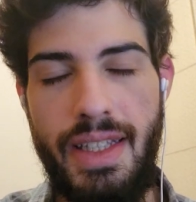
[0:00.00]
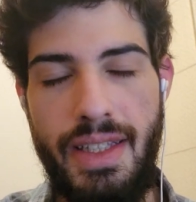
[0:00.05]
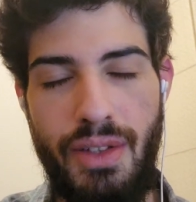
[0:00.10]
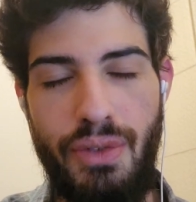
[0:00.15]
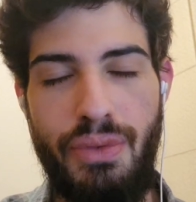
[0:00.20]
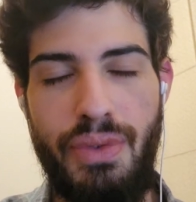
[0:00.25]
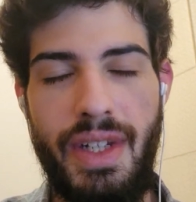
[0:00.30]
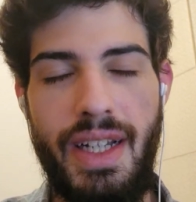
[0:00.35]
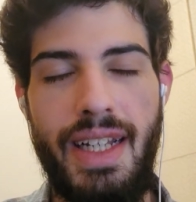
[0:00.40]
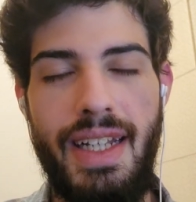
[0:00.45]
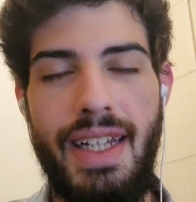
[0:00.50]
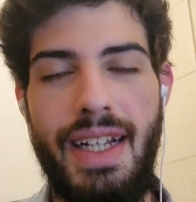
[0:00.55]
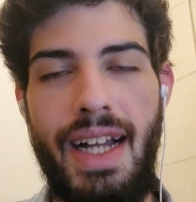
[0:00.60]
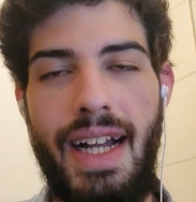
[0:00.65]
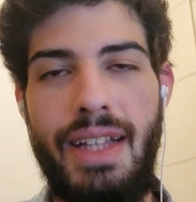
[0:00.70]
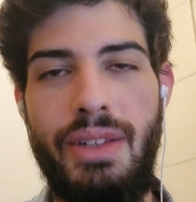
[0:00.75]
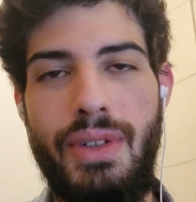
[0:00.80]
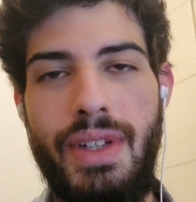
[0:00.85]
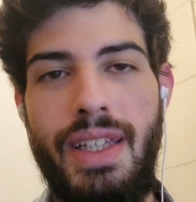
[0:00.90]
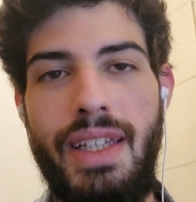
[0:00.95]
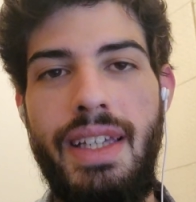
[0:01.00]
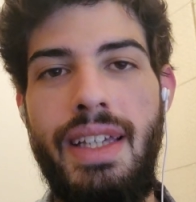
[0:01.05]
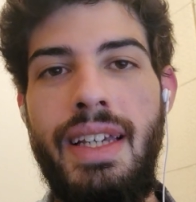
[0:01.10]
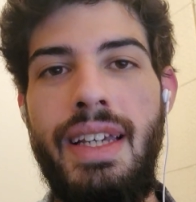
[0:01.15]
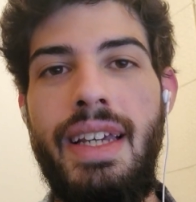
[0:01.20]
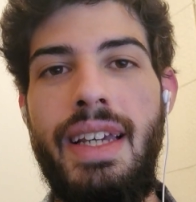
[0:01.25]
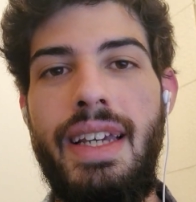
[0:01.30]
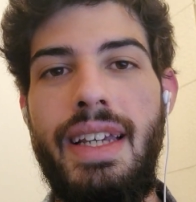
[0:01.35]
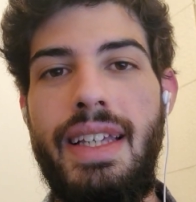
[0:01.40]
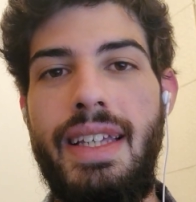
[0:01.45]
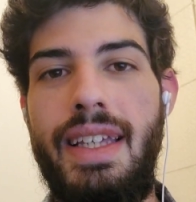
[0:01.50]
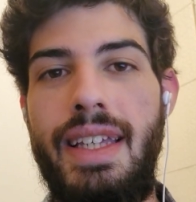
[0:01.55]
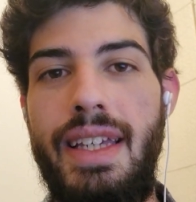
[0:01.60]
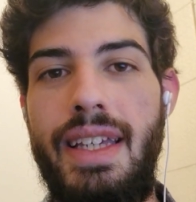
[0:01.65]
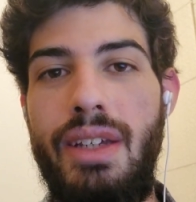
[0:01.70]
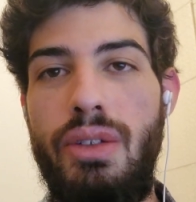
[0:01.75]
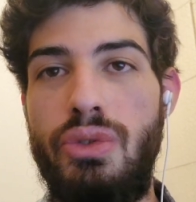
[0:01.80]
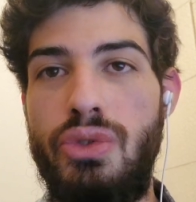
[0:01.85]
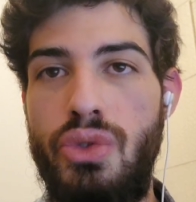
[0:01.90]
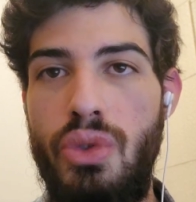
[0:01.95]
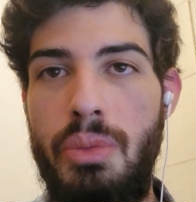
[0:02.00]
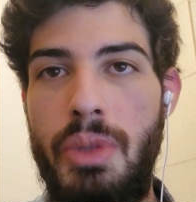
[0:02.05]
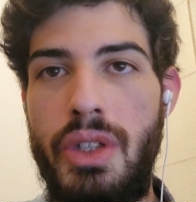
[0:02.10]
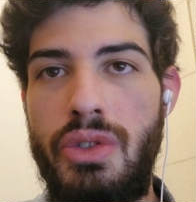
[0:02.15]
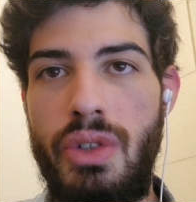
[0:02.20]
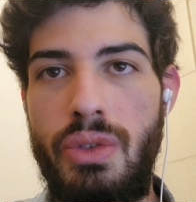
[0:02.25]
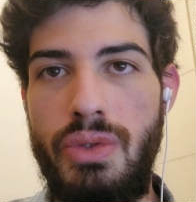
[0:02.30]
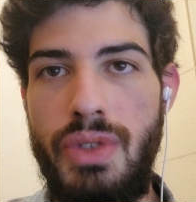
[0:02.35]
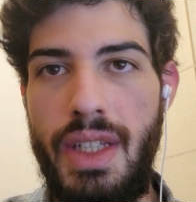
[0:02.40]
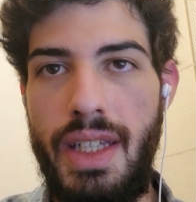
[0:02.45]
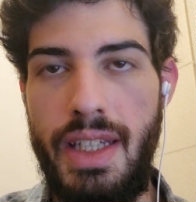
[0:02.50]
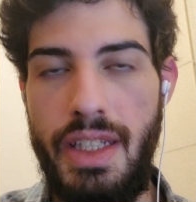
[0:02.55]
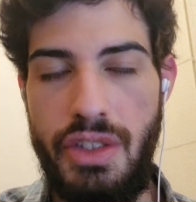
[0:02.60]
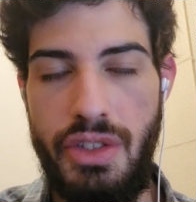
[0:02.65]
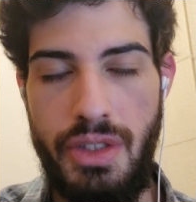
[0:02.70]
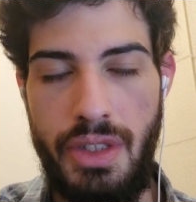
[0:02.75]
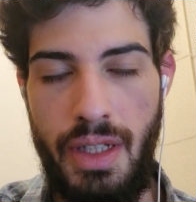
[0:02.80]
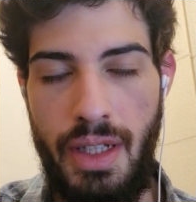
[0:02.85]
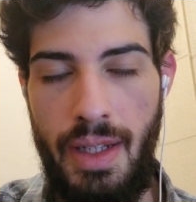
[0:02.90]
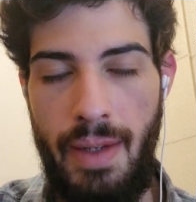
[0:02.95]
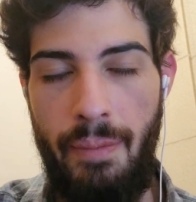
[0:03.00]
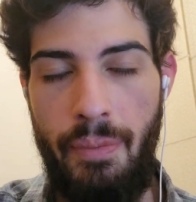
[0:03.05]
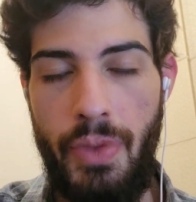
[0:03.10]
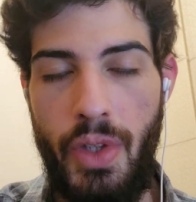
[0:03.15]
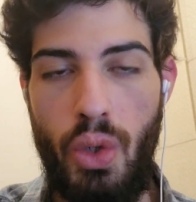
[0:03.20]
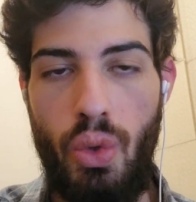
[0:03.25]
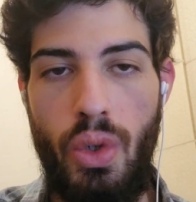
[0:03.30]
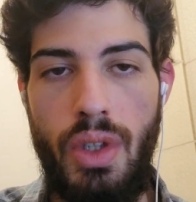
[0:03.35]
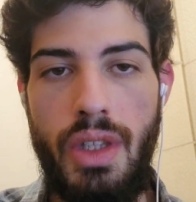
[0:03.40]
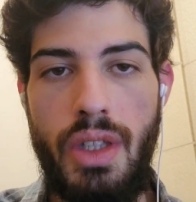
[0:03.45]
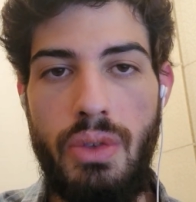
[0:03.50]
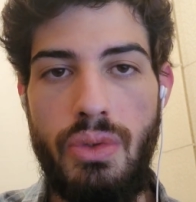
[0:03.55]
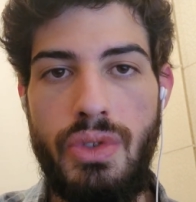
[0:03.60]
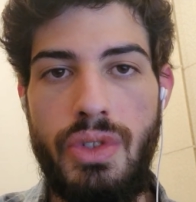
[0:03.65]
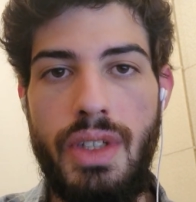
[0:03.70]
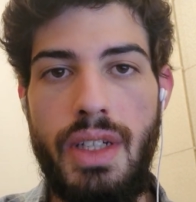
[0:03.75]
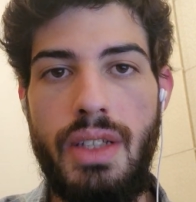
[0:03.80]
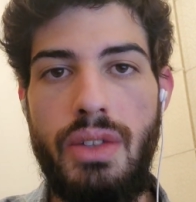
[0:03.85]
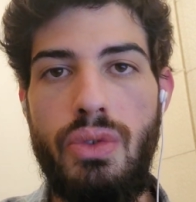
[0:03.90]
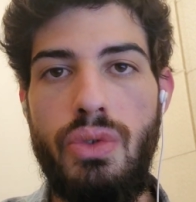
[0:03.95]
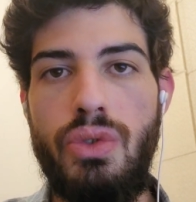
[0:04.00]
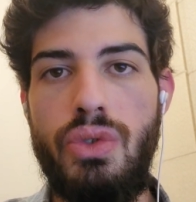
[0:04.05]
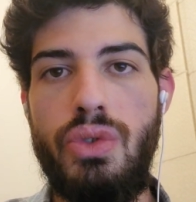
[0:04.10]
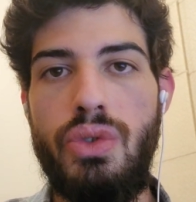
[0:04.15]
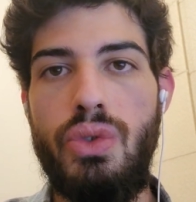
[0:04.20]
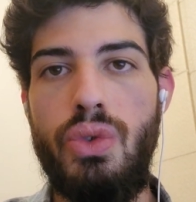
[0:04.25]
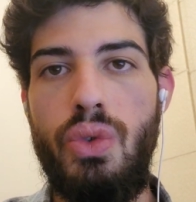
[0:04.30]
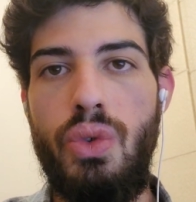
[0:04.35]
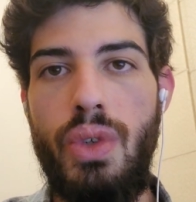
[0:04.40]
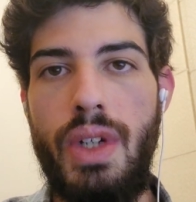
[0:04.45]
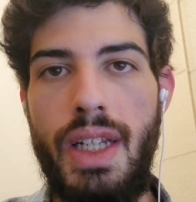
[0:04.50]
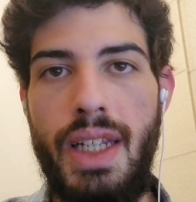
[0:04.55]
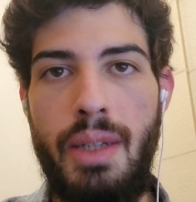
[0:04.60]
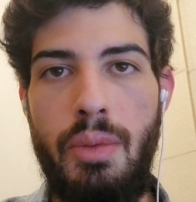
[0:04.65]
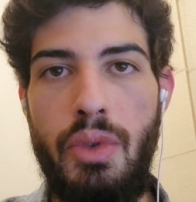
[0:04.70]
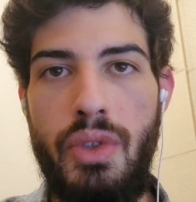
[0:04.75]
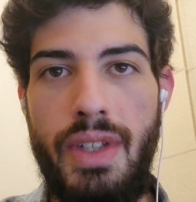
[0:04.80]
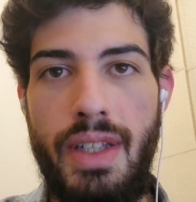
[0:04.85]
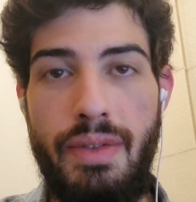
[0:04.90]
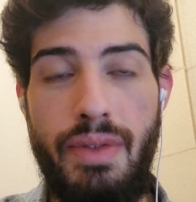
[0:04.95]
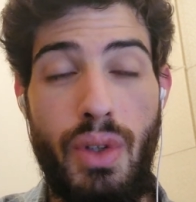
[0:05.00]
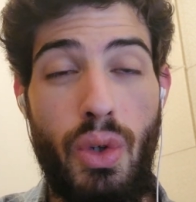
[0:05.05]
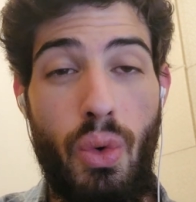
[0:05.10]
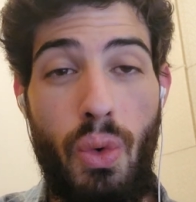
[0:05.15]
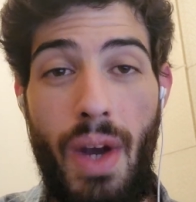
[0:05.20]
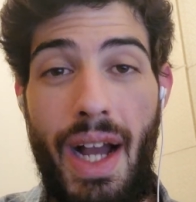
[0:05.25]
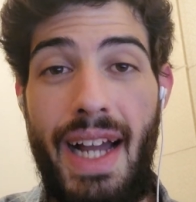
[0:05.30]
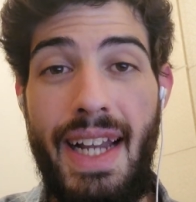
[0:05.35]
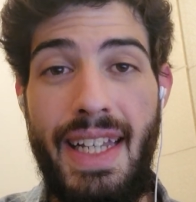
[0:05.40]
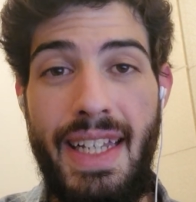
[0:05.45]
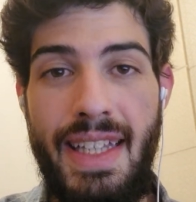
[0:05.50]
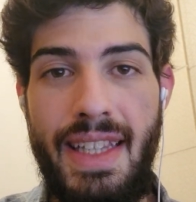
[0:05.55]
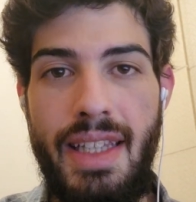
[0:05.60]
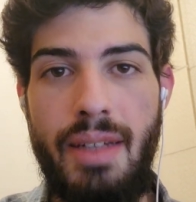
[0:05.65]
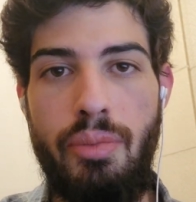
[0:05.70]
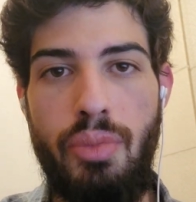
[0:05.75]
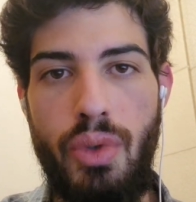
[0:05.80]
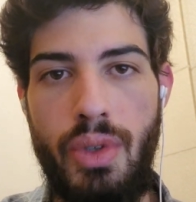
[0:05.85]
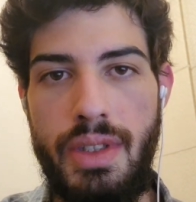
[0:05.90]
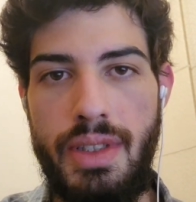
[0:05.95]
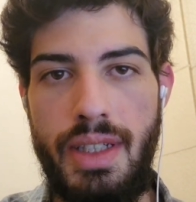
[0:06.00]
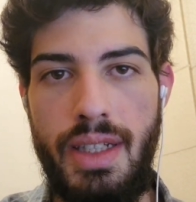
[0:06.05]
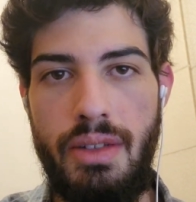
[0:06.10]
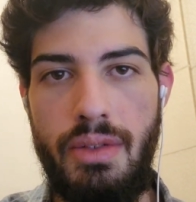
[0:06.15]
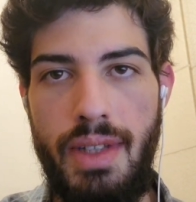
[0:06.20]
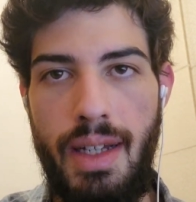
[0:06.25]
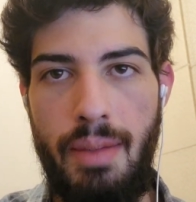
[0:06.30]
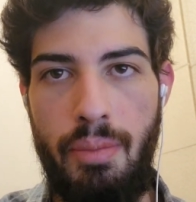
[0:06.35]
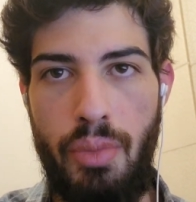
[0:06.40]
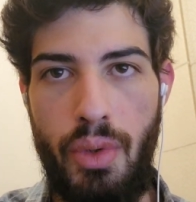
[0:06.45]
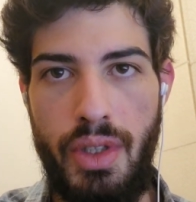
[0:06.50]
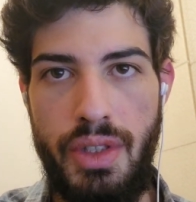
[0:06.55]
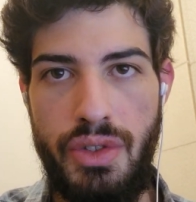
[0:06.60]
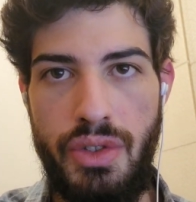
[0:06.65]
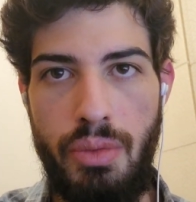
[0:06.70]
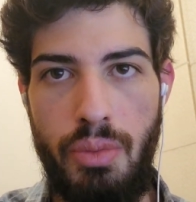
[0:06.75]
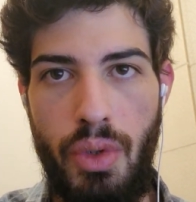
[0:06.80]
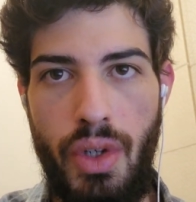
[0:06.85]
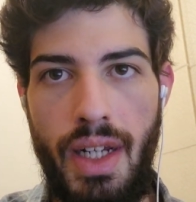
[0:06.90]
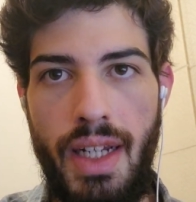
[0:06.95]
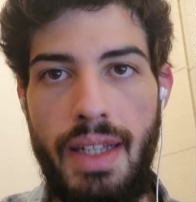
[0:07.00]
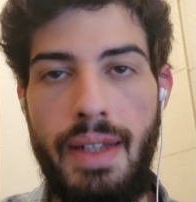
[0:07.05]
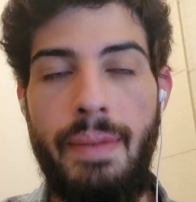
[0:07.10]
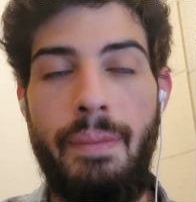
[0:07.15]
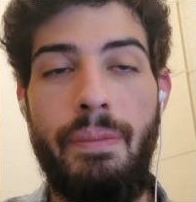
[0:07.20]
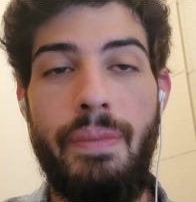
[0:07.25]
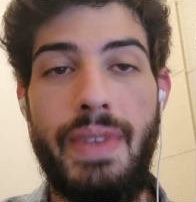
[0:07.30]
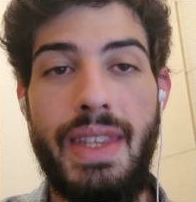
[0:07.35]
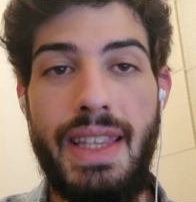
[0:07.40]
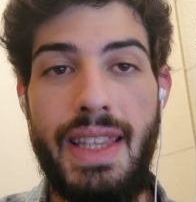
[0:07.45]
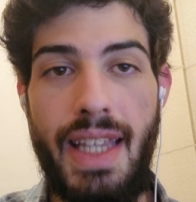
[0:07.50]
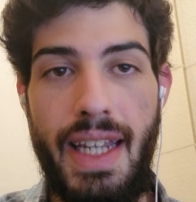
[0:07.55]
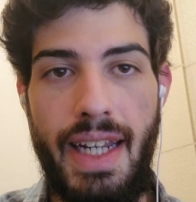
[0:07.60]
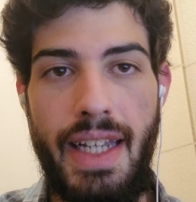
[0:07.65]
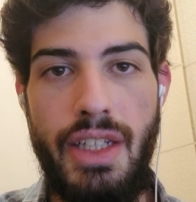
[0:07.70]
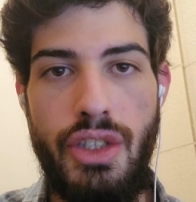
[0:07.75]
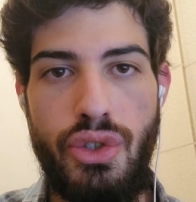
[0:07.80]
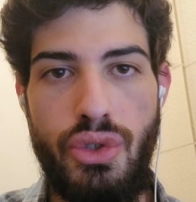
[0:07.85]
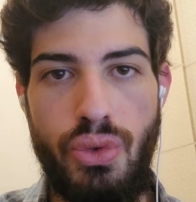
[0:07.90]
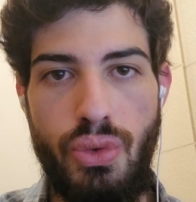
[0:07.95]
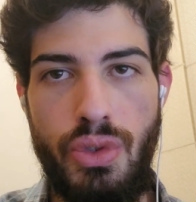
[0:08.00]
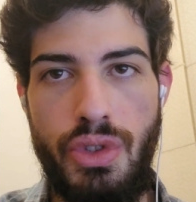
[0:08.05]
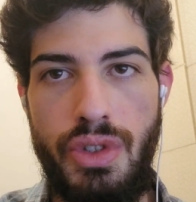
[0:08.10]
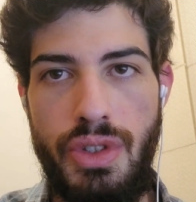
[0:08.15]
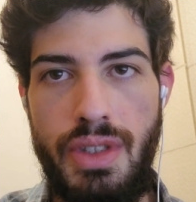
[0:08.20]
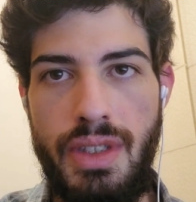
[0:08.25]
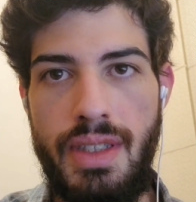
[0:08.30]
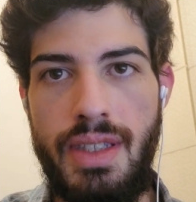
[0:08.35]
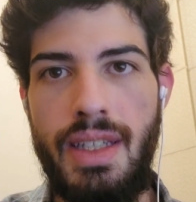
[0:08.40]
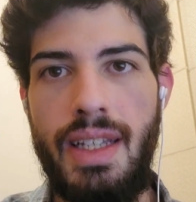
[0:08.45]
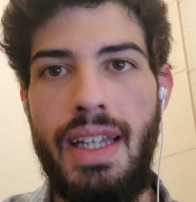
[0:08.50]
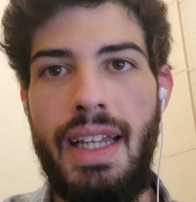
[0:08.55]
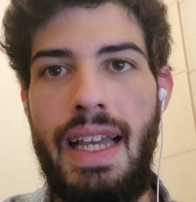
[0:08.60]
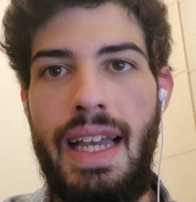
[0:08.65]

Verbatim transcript: Então fica ligado aqui que os números são o seguinte: contra o Santos, o Grêmio teve 40% da posse de bola, 3 chutes,